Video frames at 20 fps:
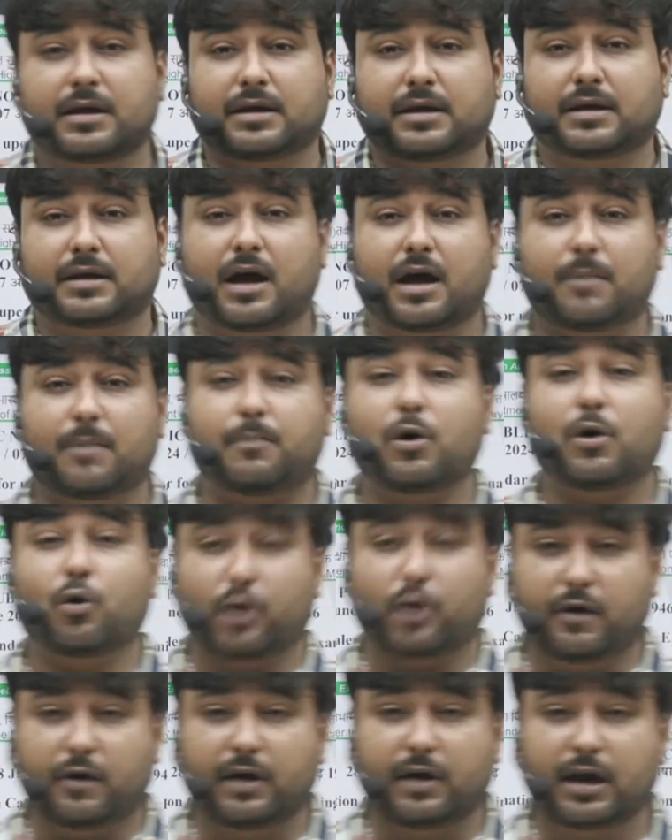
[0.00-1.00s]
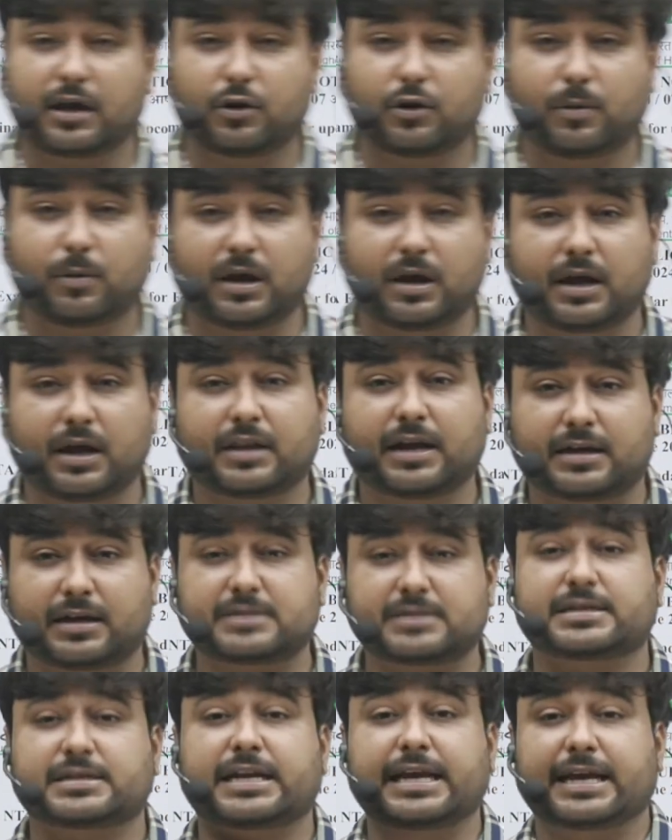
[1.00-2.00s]
अब होने वाला है दोबारा दैट इज
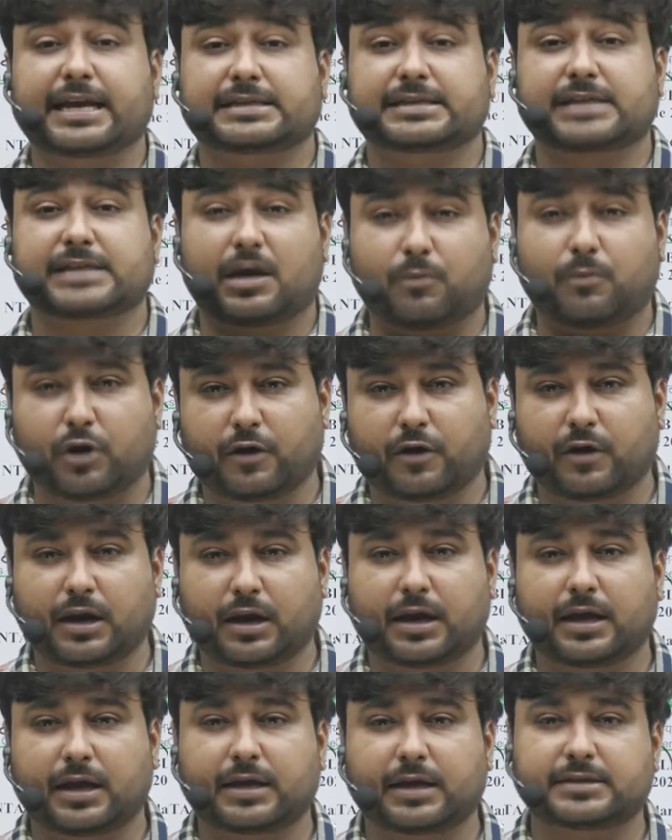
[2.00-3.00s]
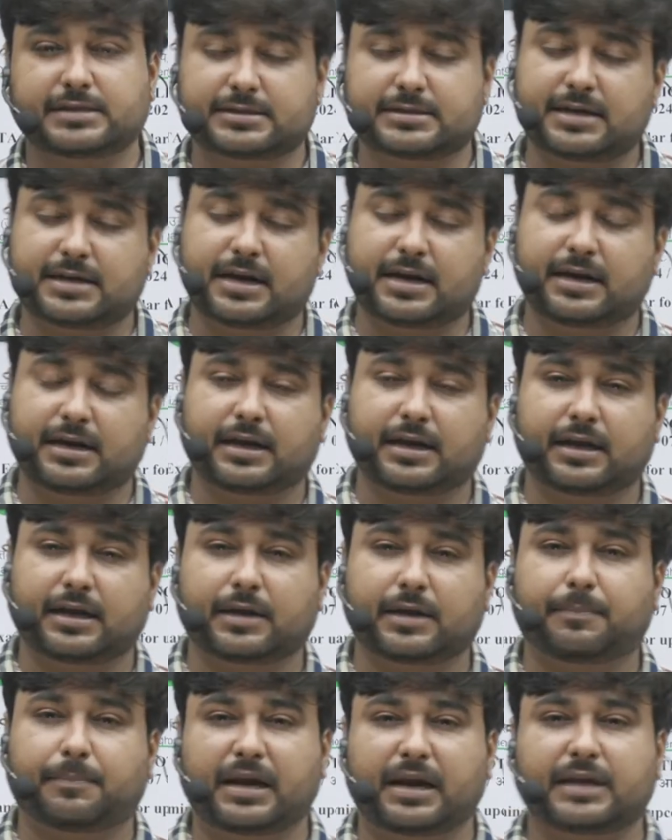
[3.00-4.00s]
री एग्जाम होने वाला है जैसे एनटीए e के
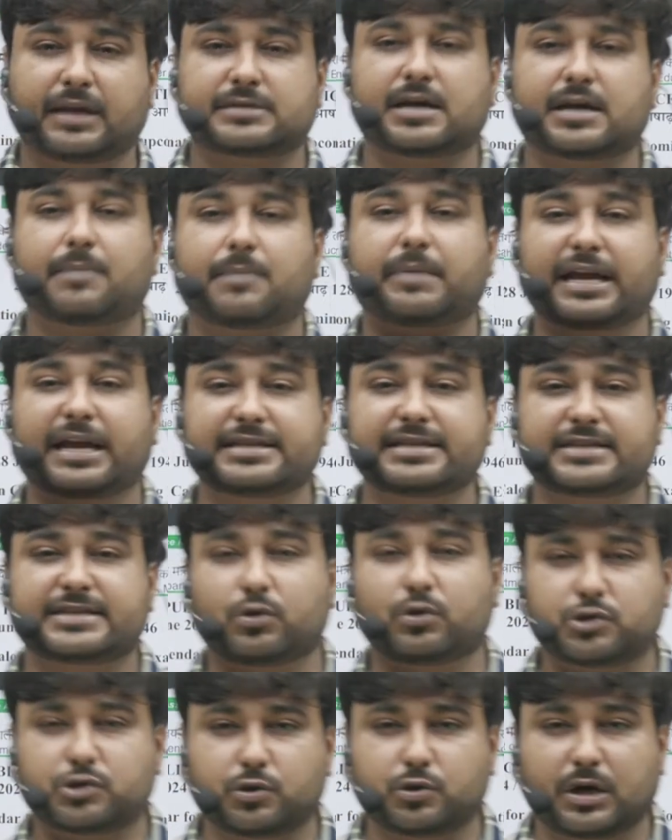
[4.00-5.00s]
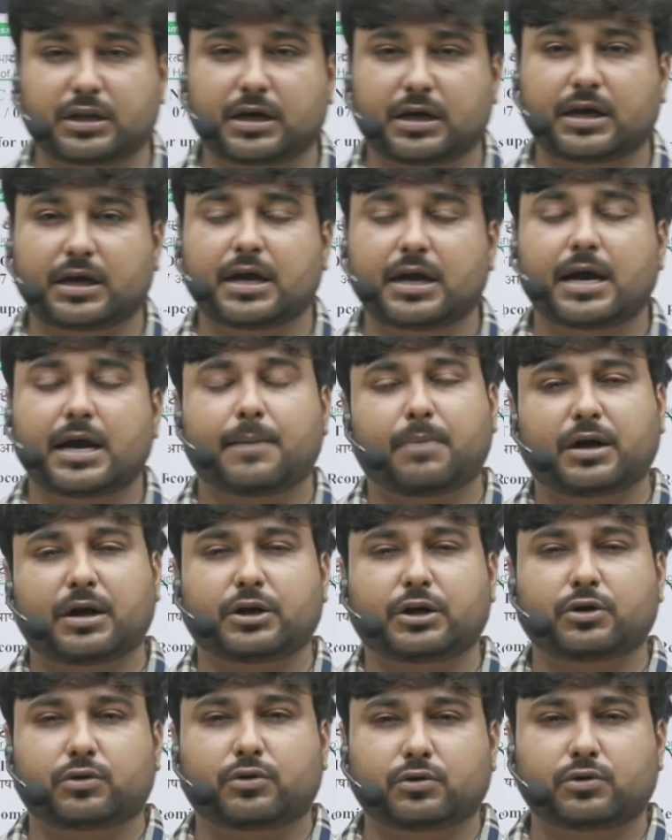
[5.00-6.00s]
पहले एग्जाम कैंसिल हो चुका था बट ड्यू
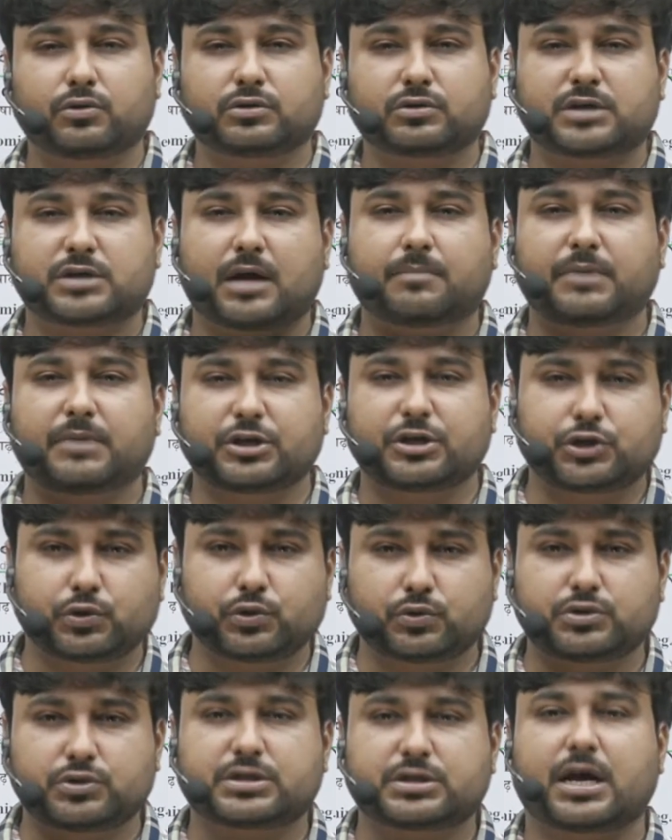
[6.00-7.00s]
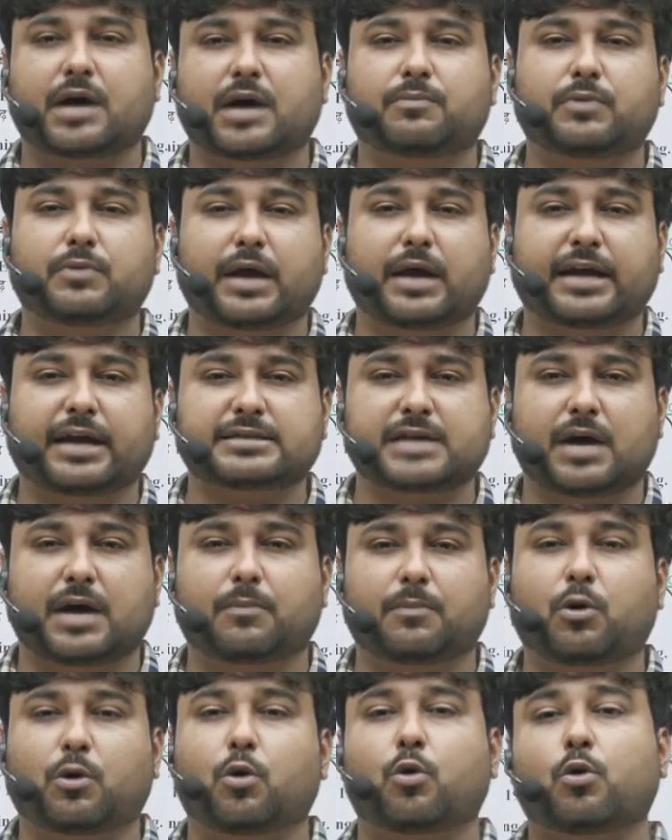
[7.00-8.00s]
टू सम इश्यूज अब एग्जाम को
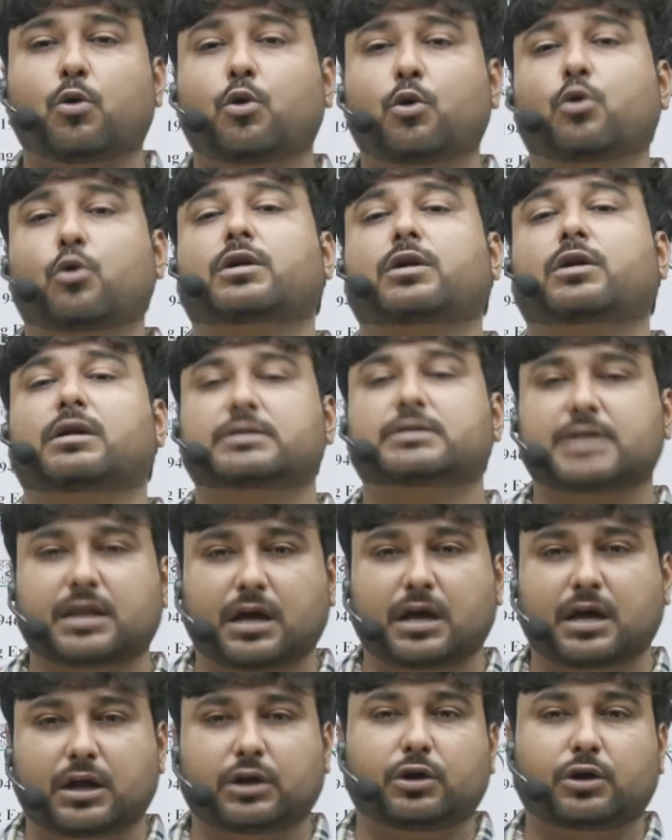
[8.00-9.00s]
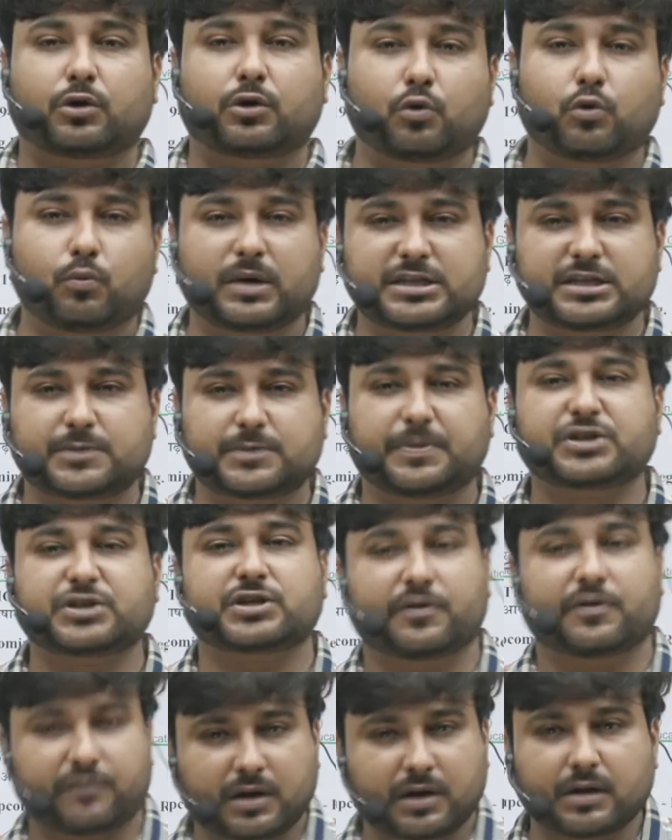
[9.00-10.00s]
और ज्यादा टू मंथ्स पे शिफ्ट
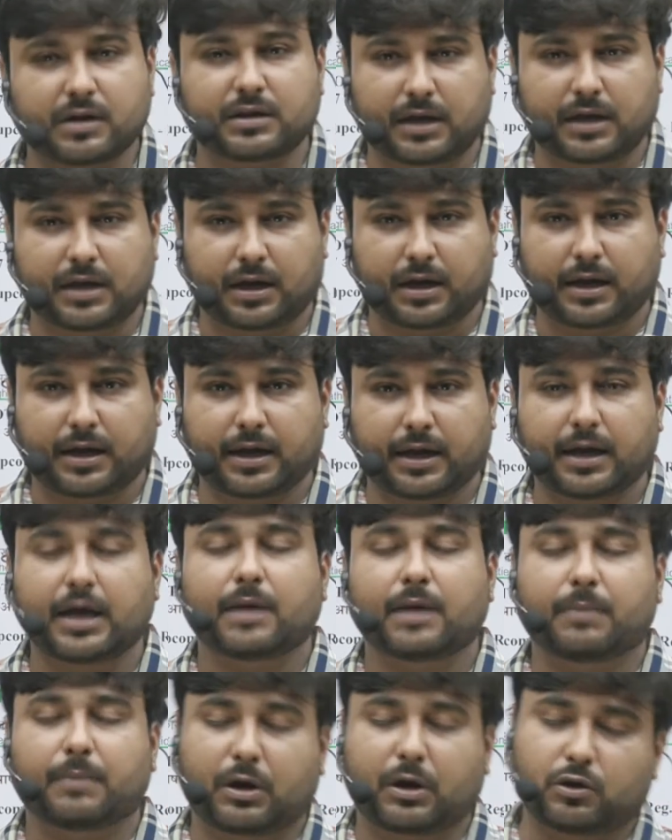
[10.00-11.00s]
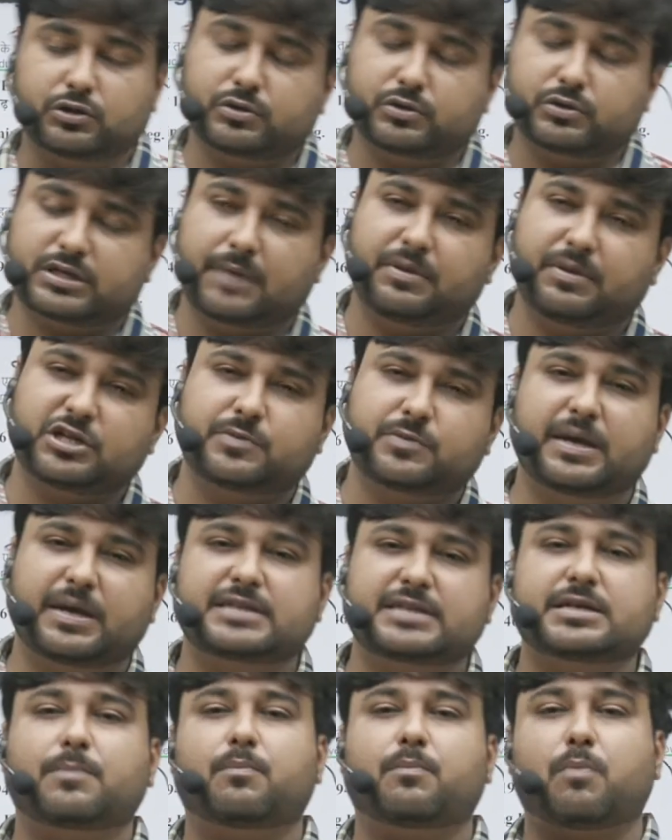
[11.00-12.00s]
कर दिया गया है बिकॉज उसके बीच में ऐसे
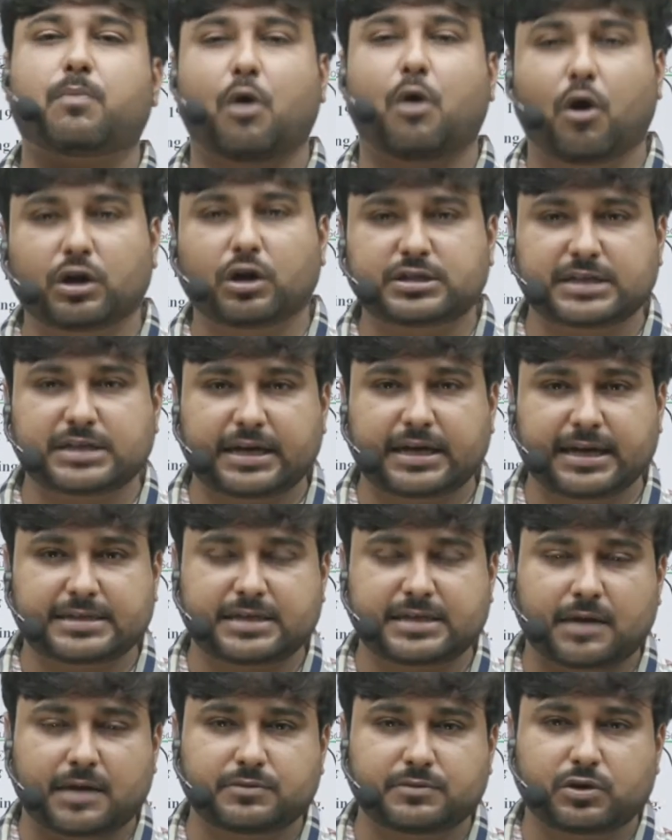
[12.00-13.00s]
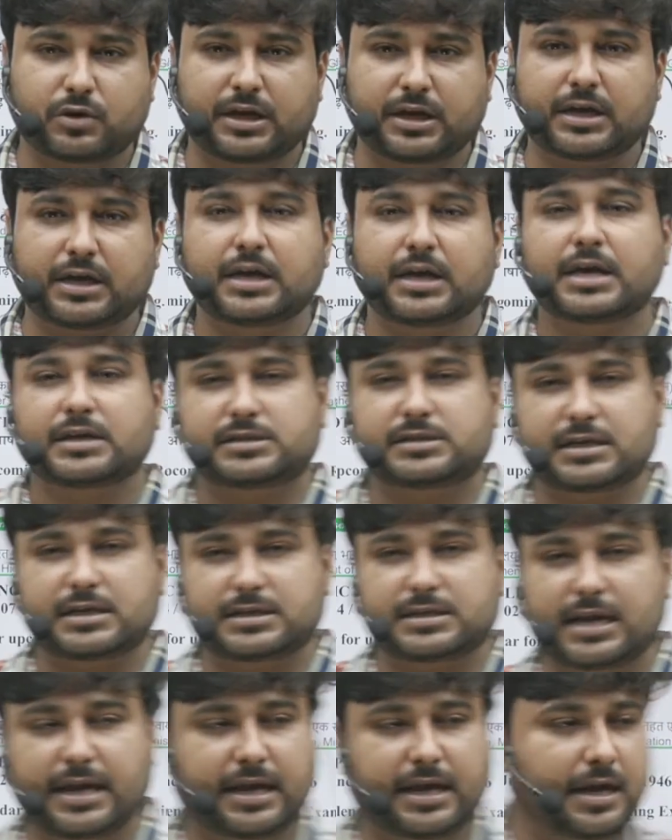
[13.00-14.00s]
बहुत सारे एग्जाम्स होने हैं जस्ट
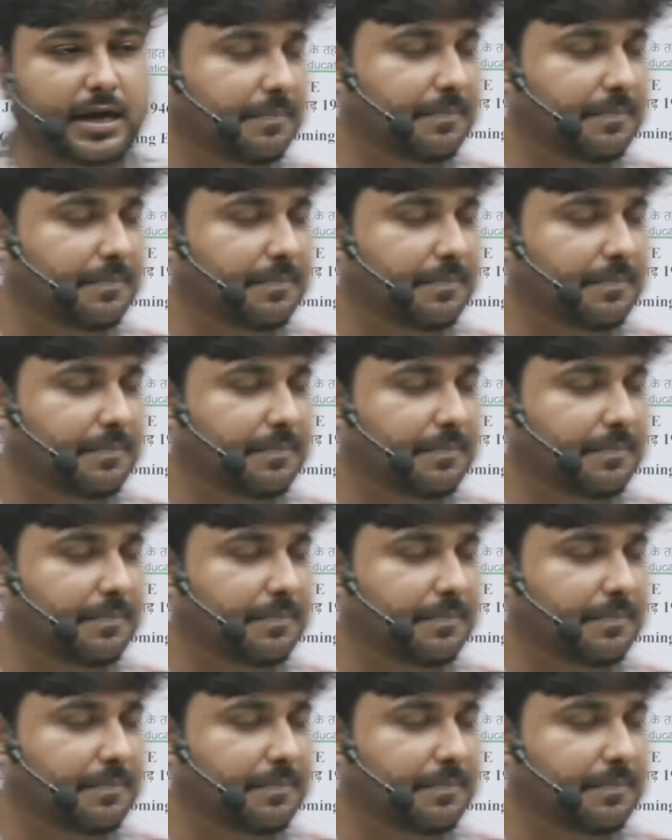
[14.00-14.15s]
लाइक like आपका